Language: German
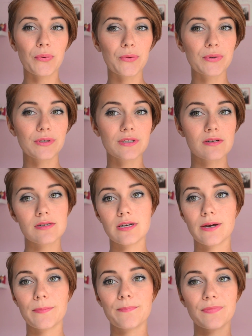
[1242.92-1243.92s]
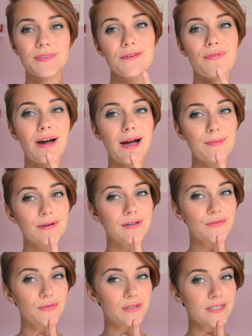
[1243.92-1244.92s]
Und ähm, die
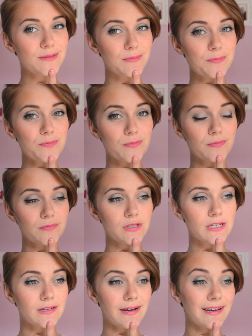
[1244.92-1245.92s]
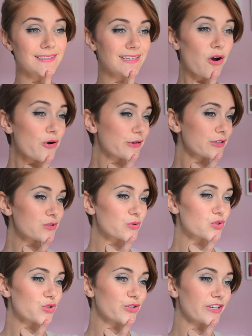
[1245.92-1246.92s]
Farbe von diesem Lippending hatte ich auch nicht so
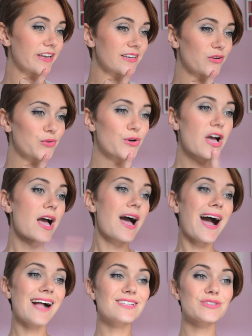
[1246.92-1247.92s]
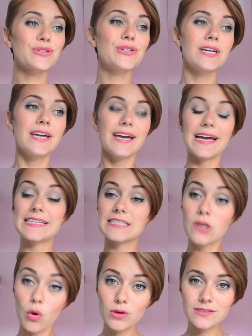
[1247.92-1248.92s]
schön in Erinnerung. Also es
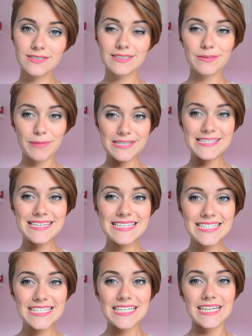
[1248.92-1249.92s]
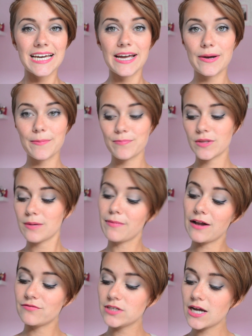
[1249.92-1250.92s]
lohnt sich, man sieht, ähm,
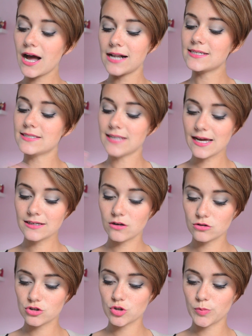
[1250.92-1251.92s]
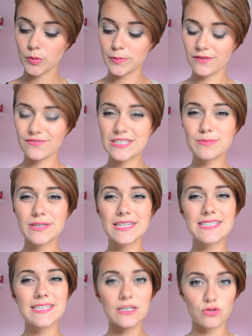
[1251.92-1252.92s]
mal wieder alte Sachen auszuprobieren. Was mich
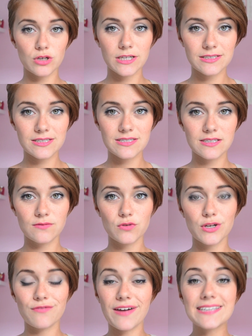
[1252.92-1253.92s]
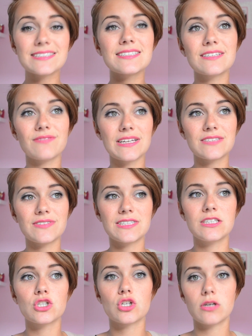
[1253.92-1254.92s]
jetzt natürlich interessieren würde, was ist denn was, was
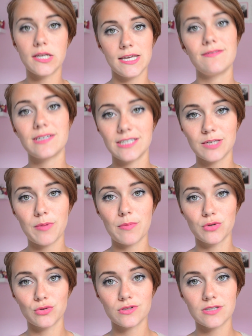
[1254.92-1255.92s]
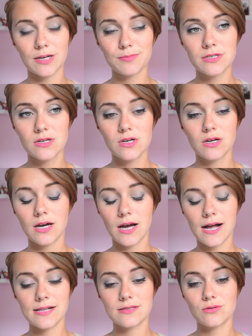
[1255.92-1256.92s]
ihr schon ewig nicht mehr benutzt habt?
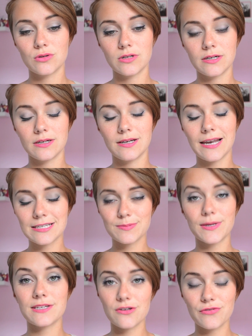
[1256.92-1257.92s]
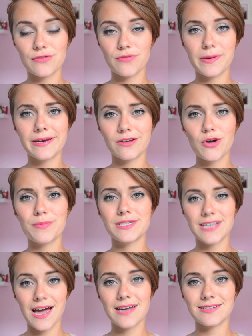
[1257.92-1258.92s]
Also äh, lasst mir das auf jeden Fall mal in den
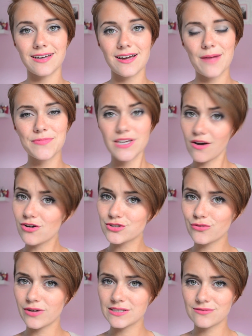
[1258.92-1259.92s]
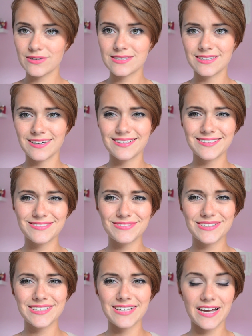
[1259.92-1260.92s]
Kommentaren da. Habt ihr auch sowas, was ihr
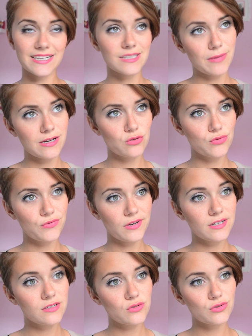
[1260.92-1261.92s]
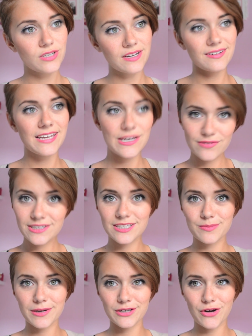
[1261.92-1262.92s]
irgendwie eigentlich mal gut fandet und dann ewig
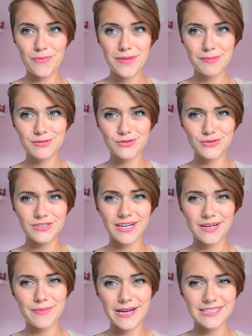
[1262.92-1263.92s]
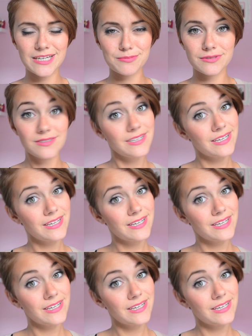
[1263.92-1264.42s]
nicht mehr genommen habt und dann gemerkt habt,